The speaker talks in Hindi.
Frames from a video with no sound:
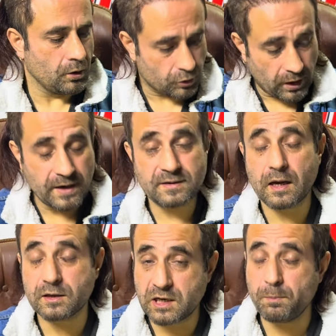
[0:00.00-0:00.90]
सो so गाइस
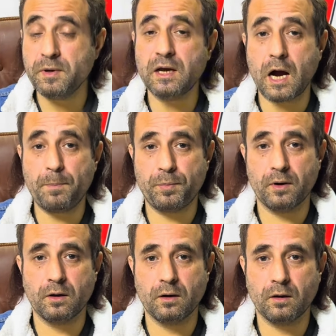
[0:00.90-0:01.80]
जब भी आप
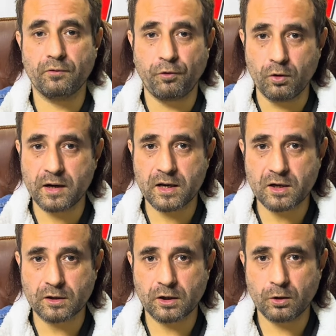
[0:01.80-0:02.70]
फ़ोन लेने
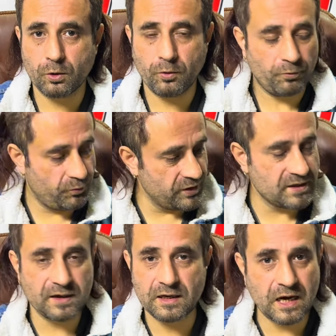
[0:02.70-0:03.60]
जाते हो
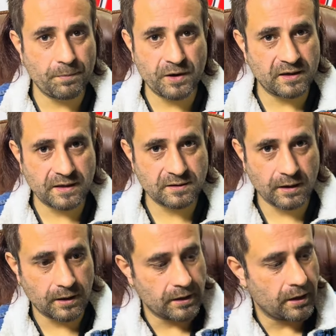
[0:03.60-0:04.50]
फिज़िकली आपने टेस्ट
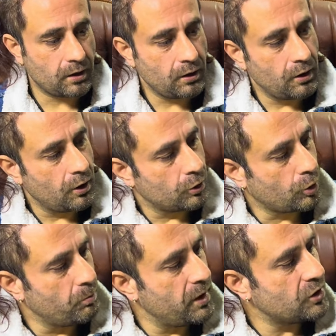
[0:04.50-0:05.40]
कर लिया तो
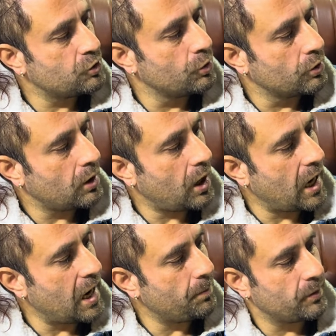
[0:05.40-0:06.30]
मेक श्योर sure
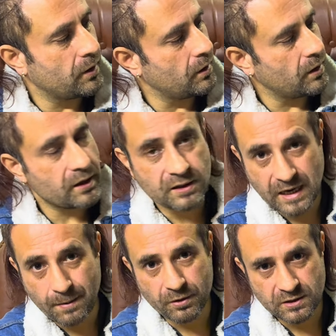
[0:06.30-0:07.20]
आप
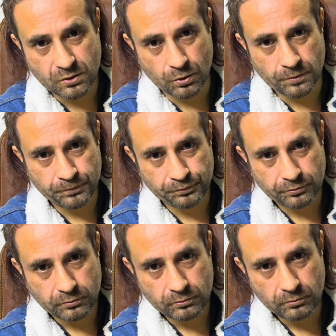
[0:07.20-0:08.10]
कैमरास को
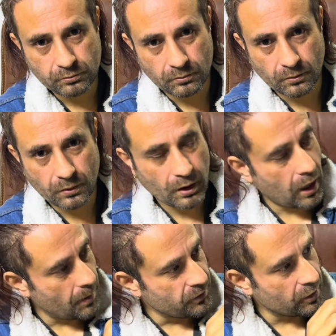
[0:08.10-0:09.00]

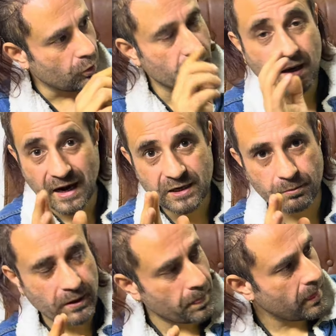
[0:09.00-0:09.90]
आप देखोगे लाइट में